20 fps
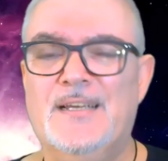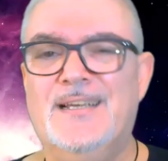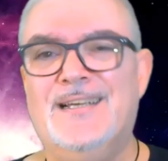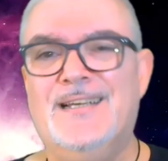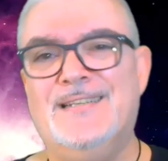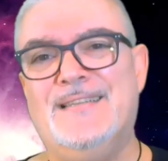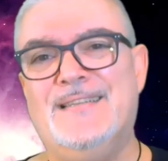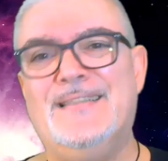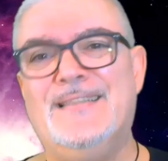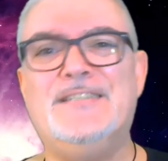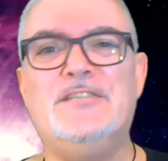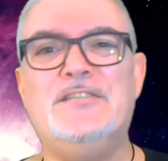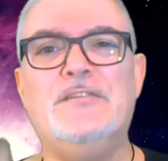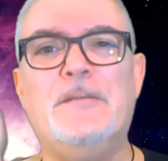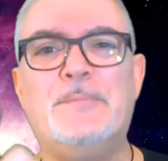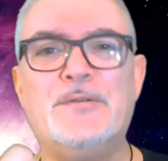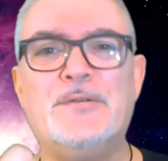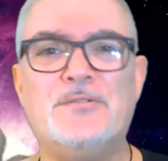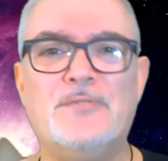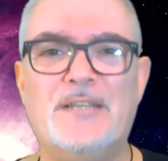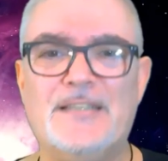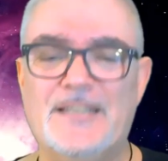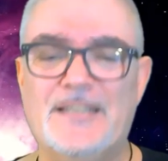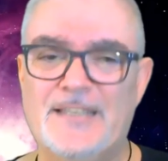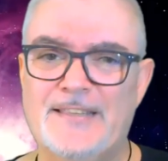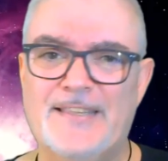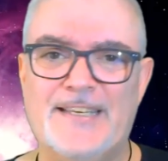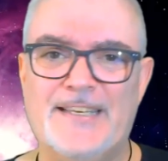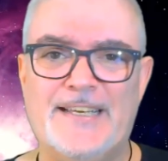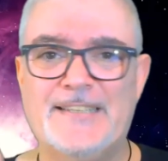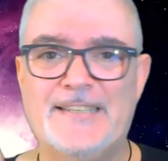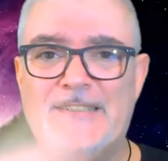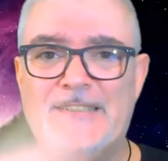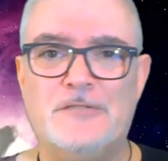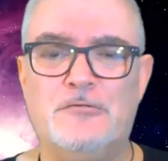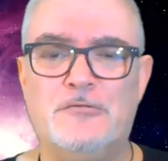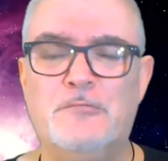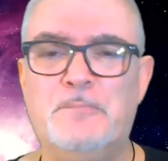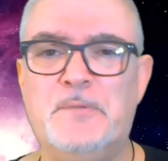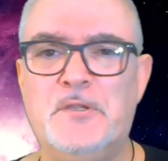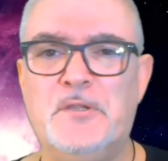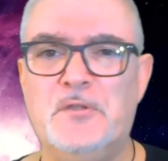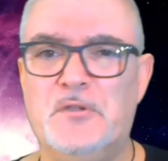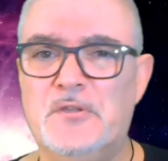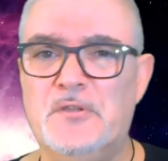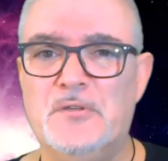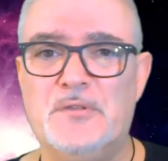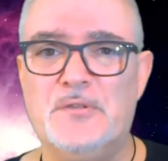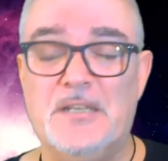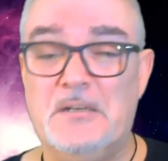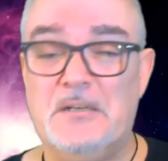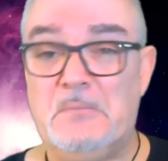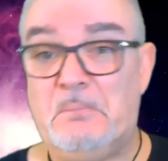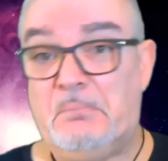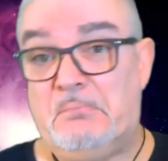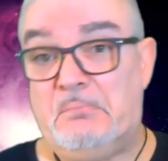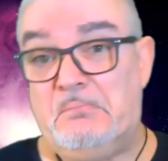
Es decir, si una persona te dice que eres estúpido, idiota,